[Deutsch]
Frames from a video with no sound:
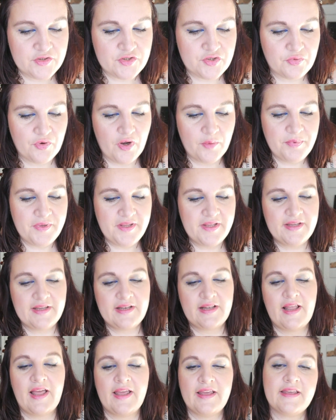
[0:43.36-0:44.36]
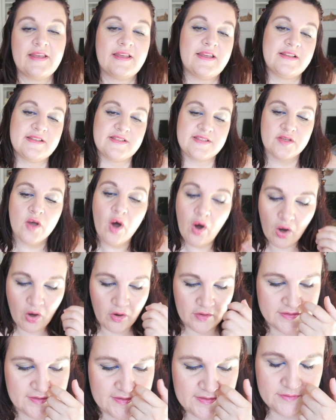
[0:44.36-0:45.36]
Tropic like it's
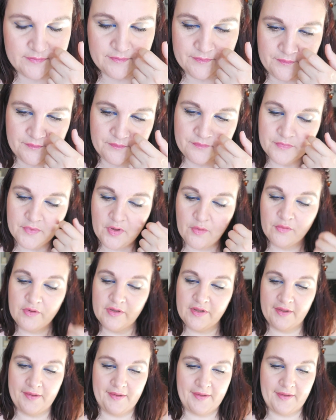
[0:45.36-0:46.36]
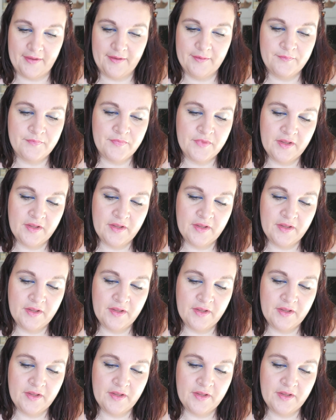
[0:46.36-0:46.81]
hot. Okay.